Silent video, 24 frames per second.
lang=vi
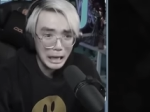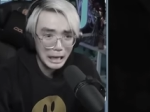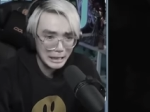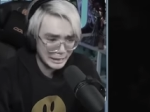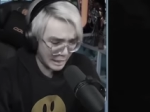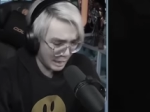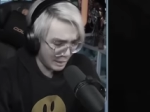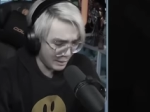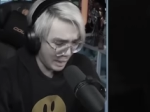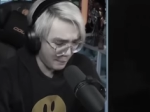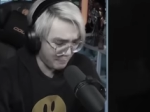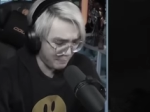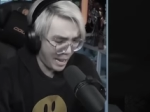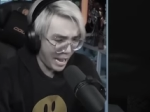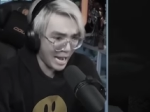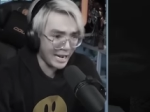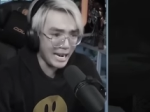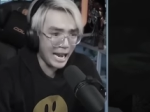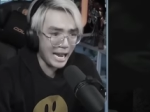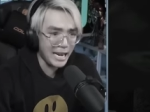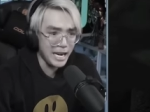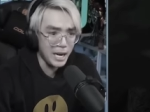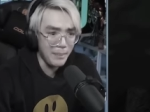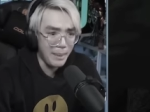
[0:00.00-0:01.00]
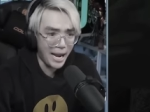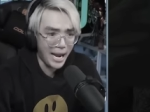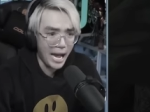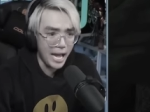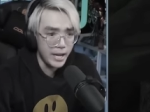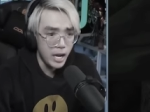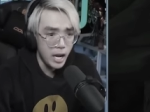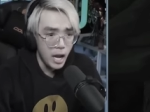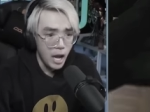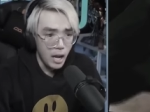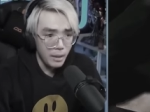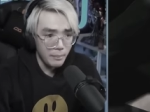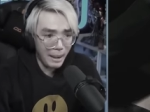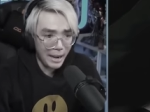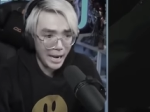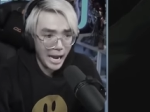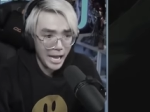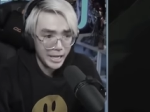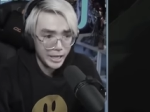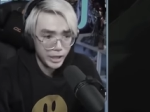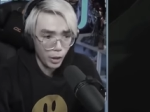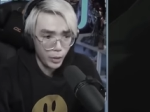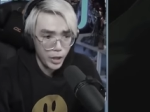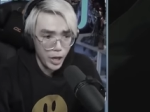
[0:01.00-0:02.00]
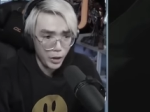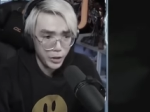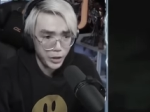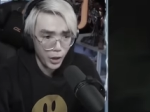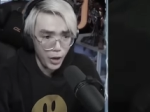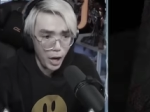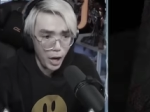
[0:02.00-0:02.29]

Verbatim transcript: Sao gặp bạn ở đây nữa bạn ơi Bạn ơi chú vô chú